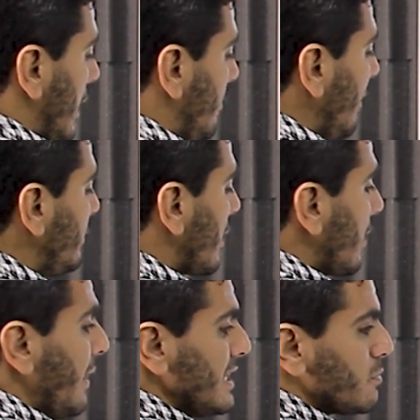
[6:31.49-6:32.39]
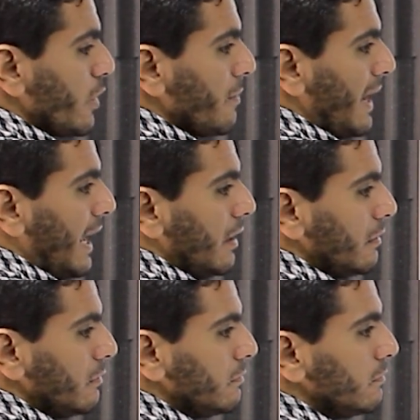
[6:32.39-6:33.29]
المبدأ الرابع اسمه ايه بقى؟
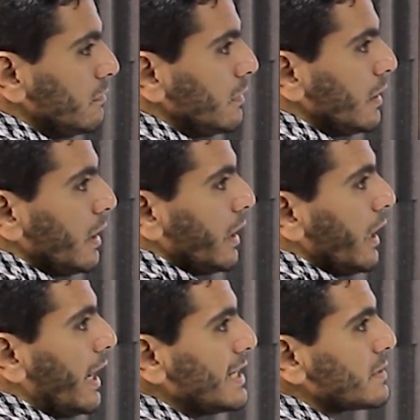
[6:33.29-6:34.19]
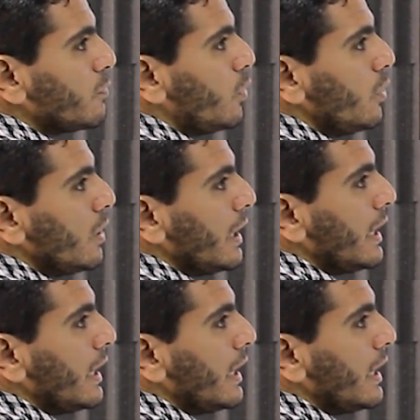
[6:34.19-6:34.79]
اسمه